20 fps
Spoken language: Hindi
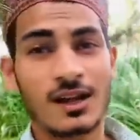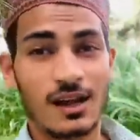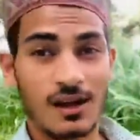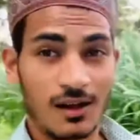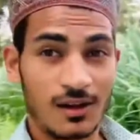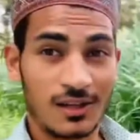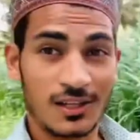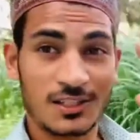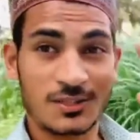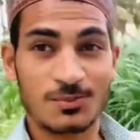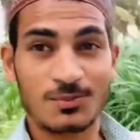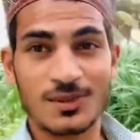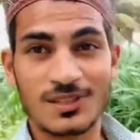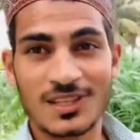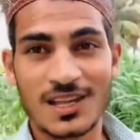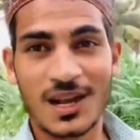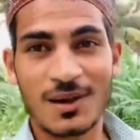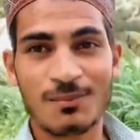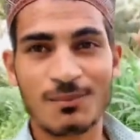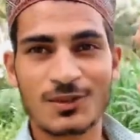इसमें से
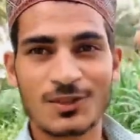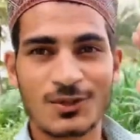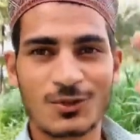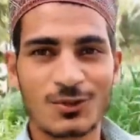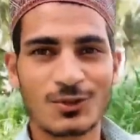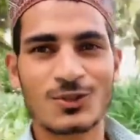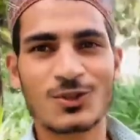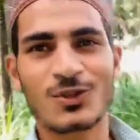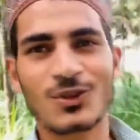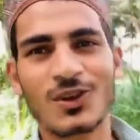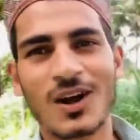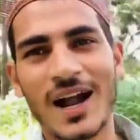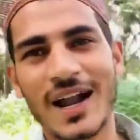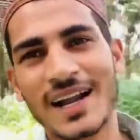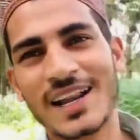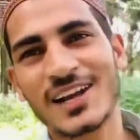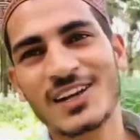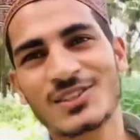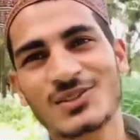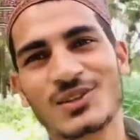आप में से कुछ लोगों का आइडिया
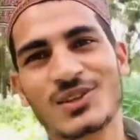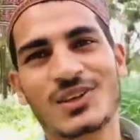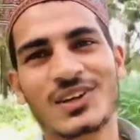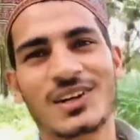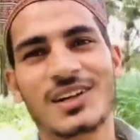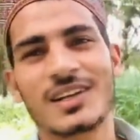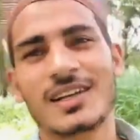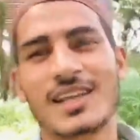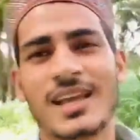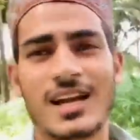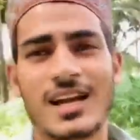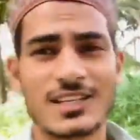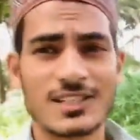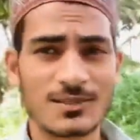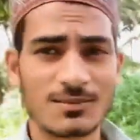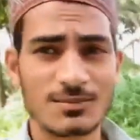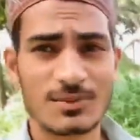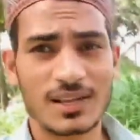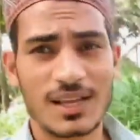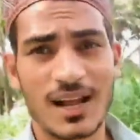आ चुका होगा कि आज हम
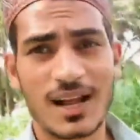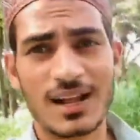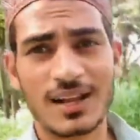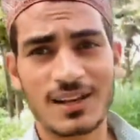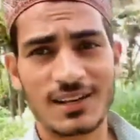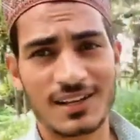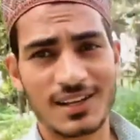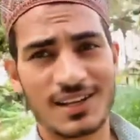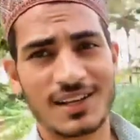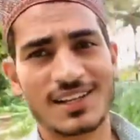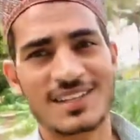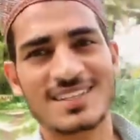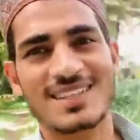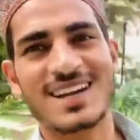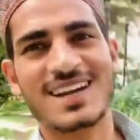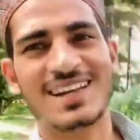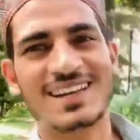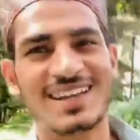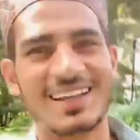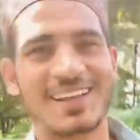क्या लेने जा
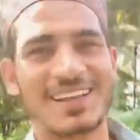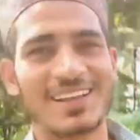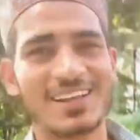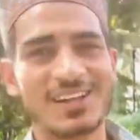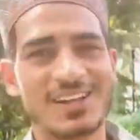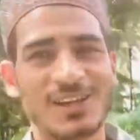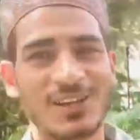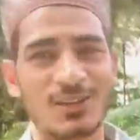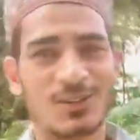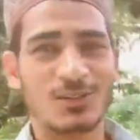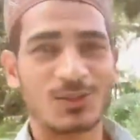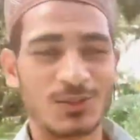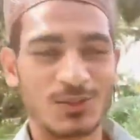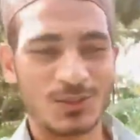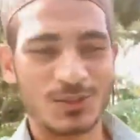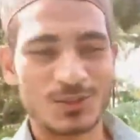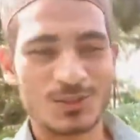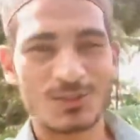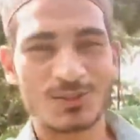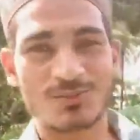रहे हैं तो
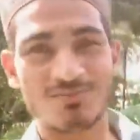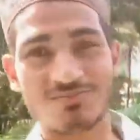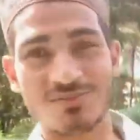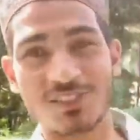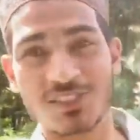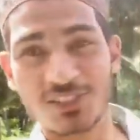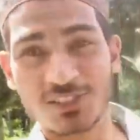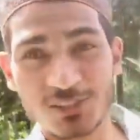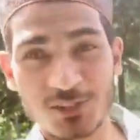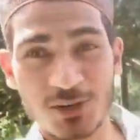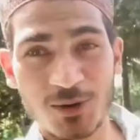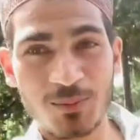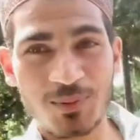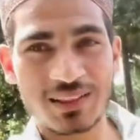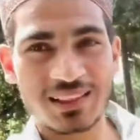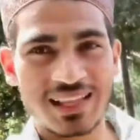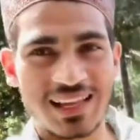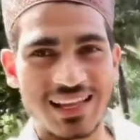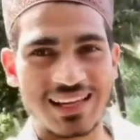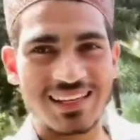जिन जिन को पता
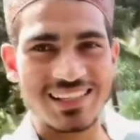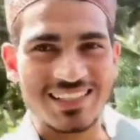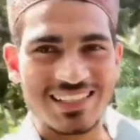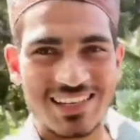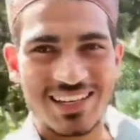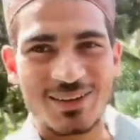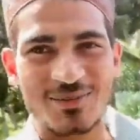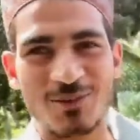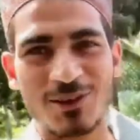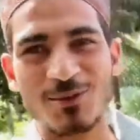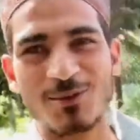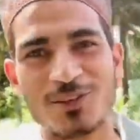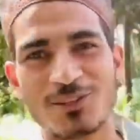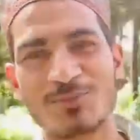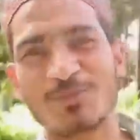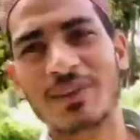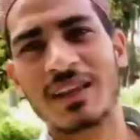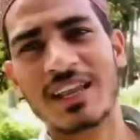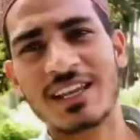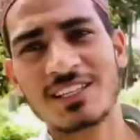है नीचे कमेंट बॉक्स में
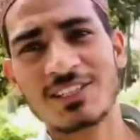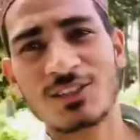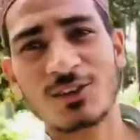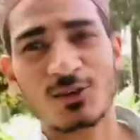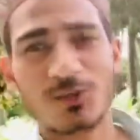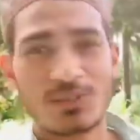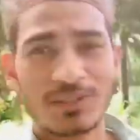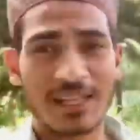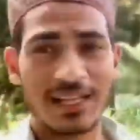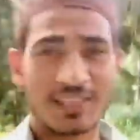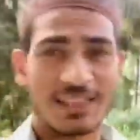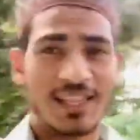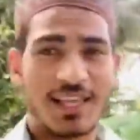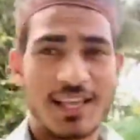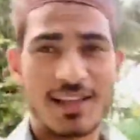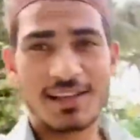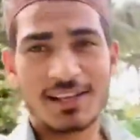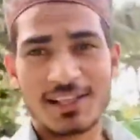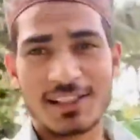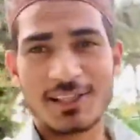गेस करो देखते हैं
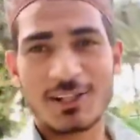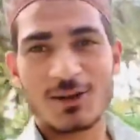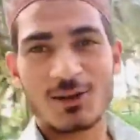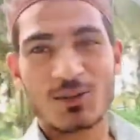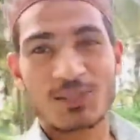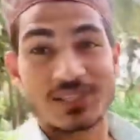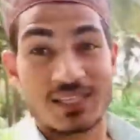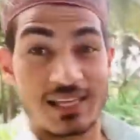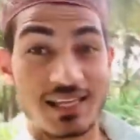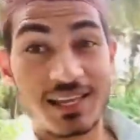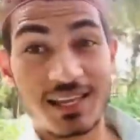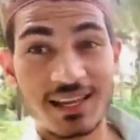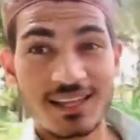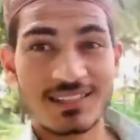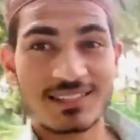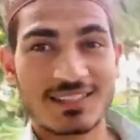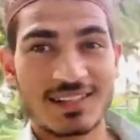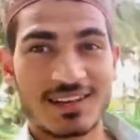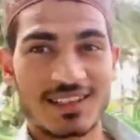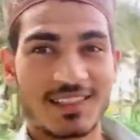कितने लोग सही गैस
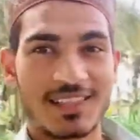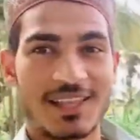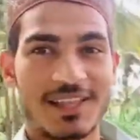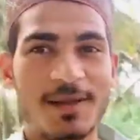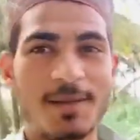करते हैं